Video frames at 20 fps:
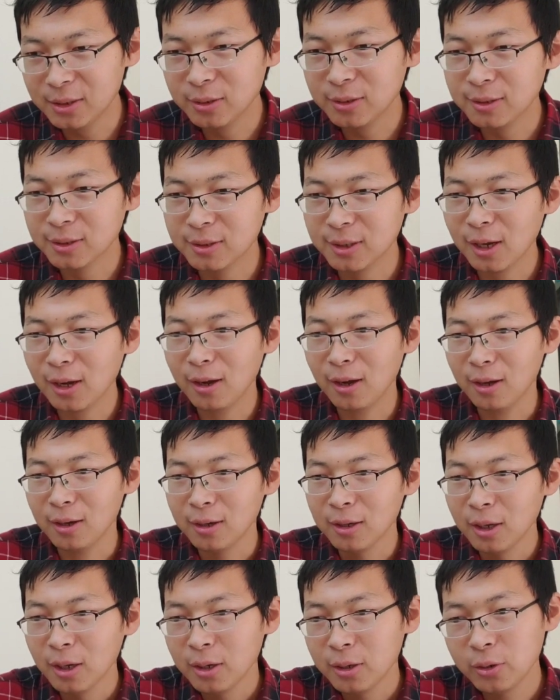就是叫
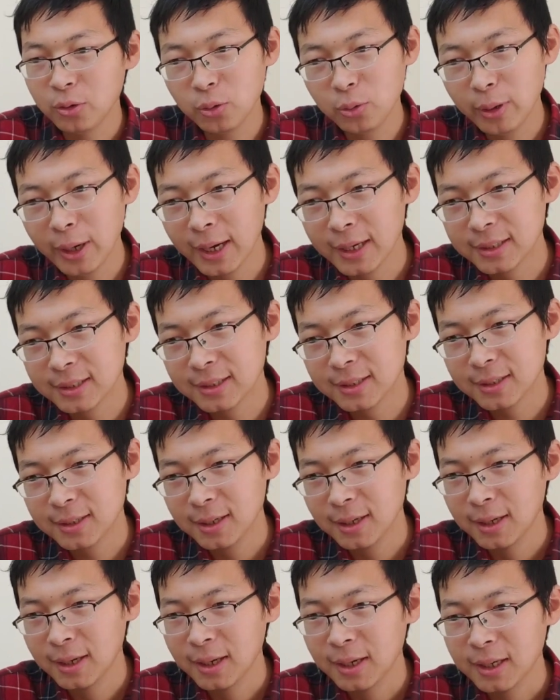US。
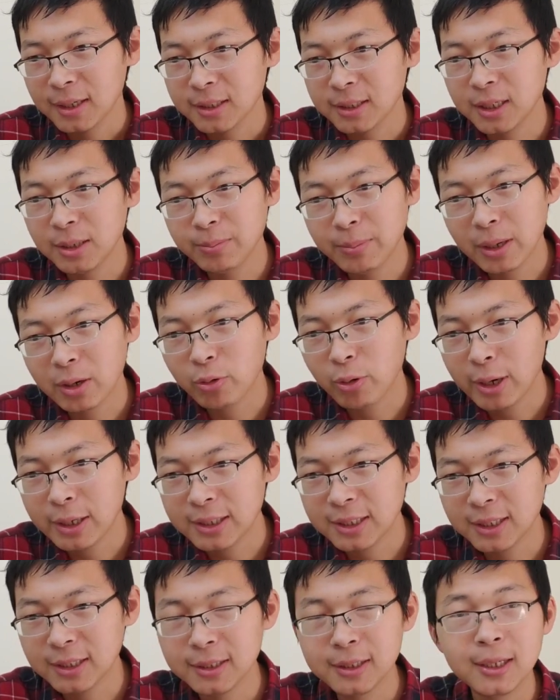
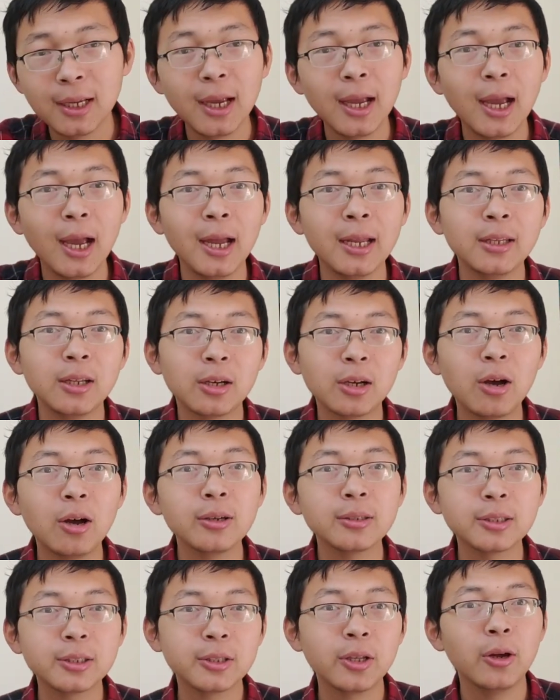Immigration and
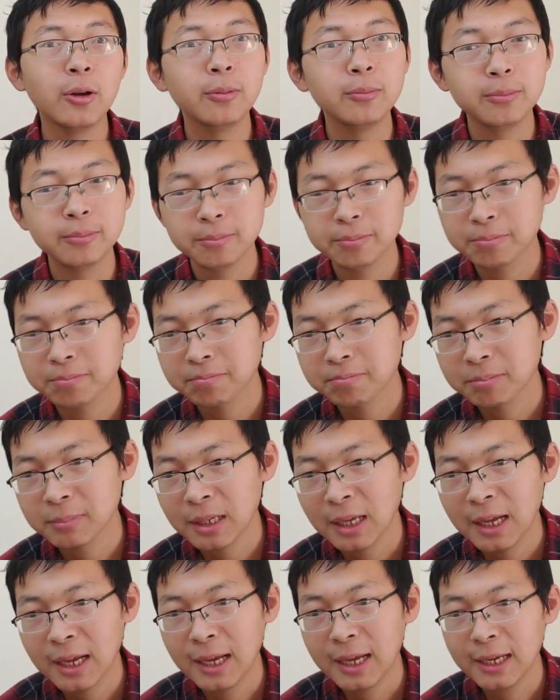Customs
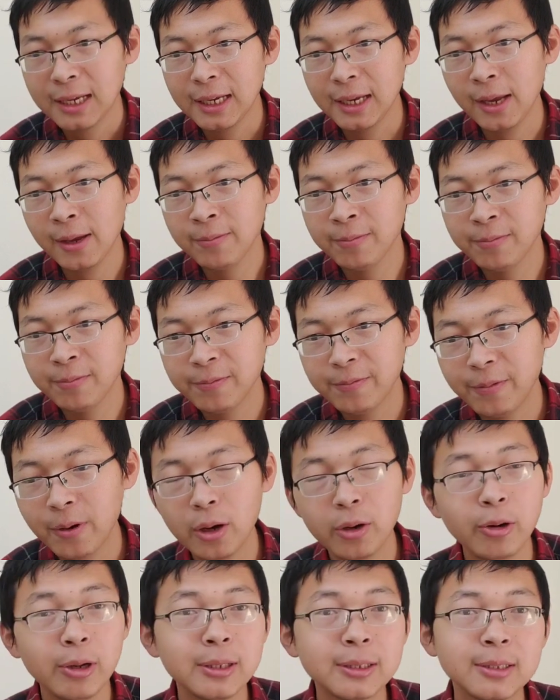
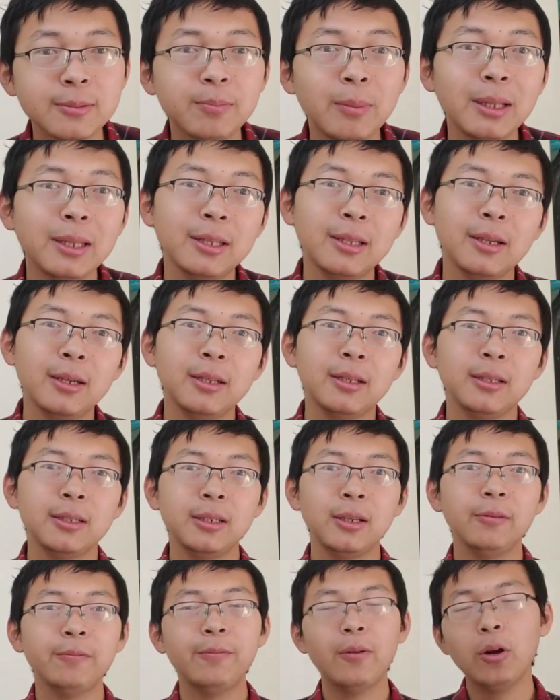
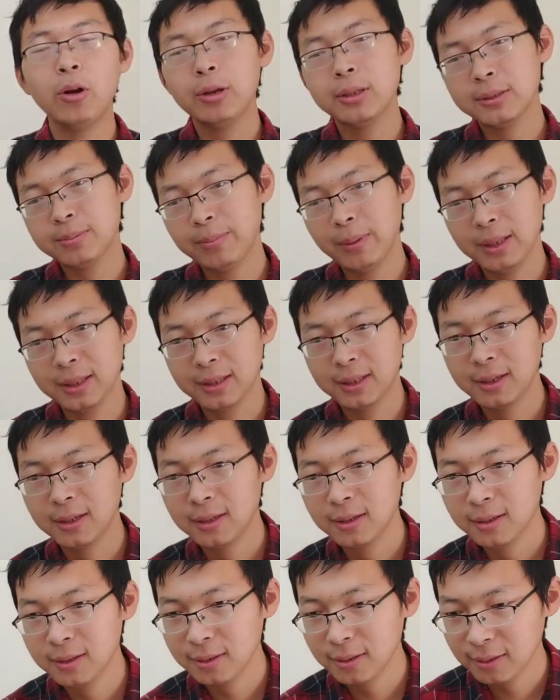Enforcement，Enforcement，
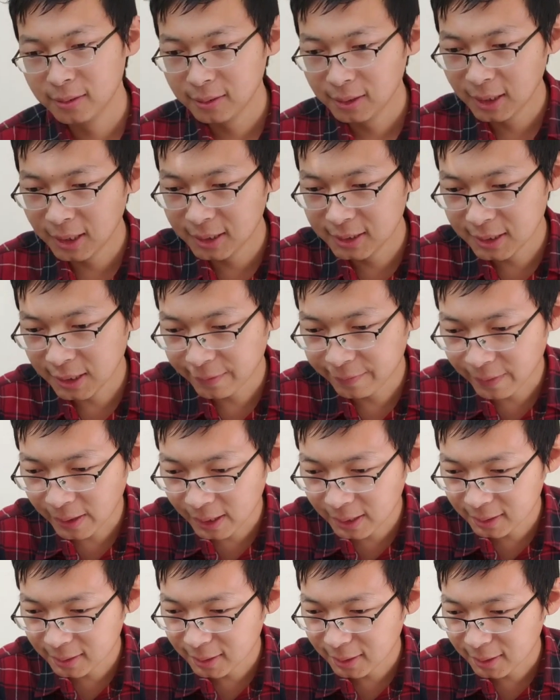听一下
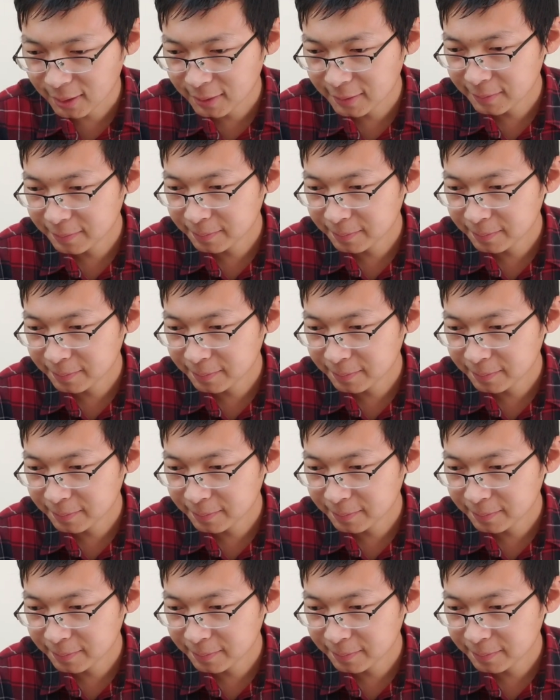发音吧。